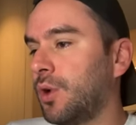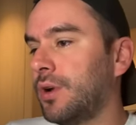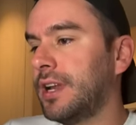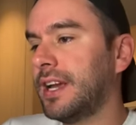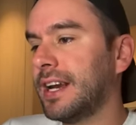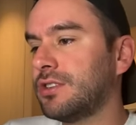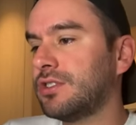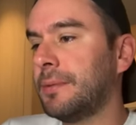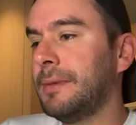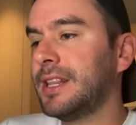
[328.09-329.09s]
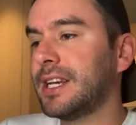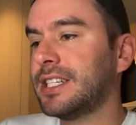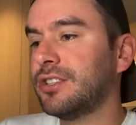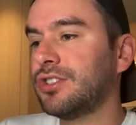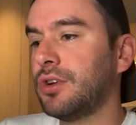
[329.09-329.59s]
con ingresos de
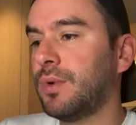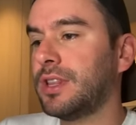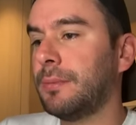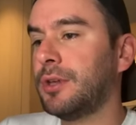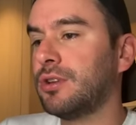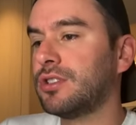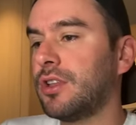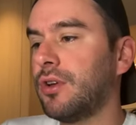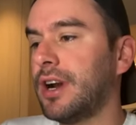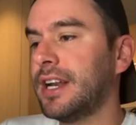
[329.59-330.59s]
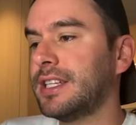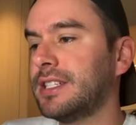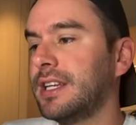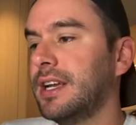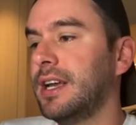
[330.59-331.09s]
1.350 millones de
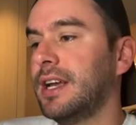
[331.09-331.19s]
dólares